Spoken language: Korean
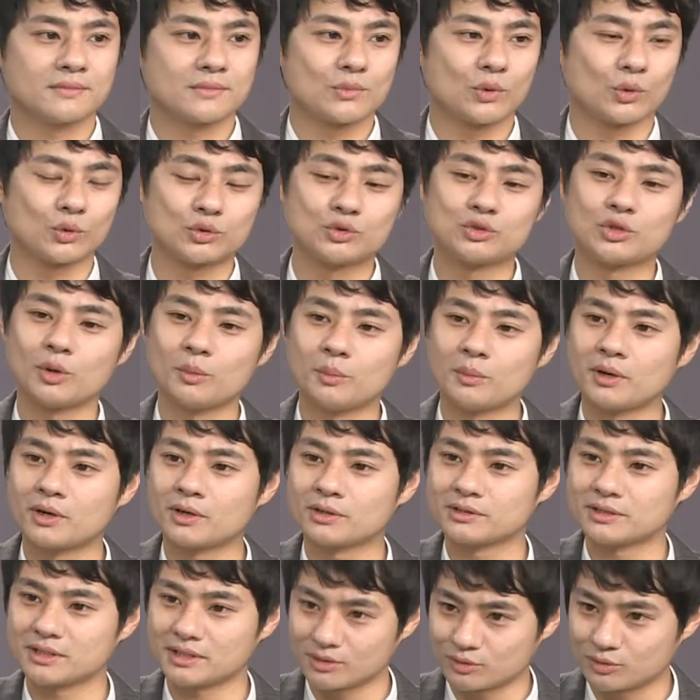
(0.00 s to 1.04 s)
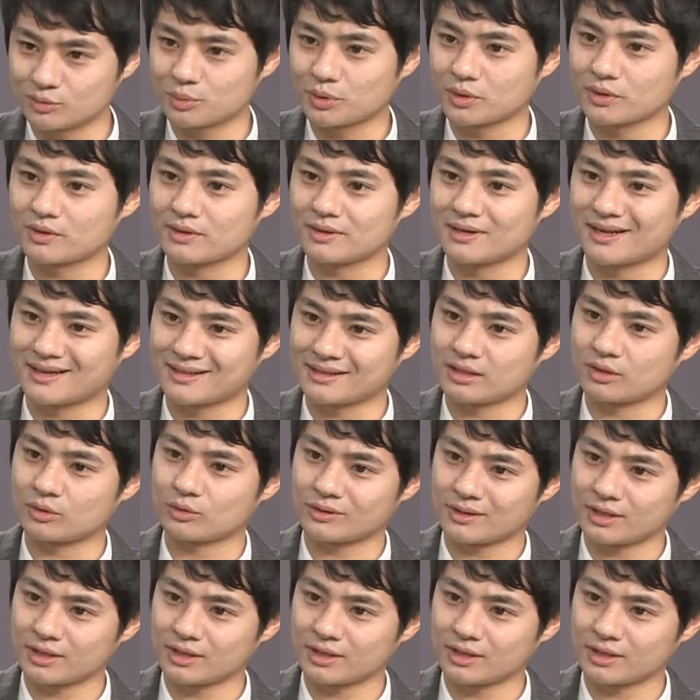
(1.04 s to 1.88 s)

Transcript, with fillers: 5천만 원짜리 우표를 라이터로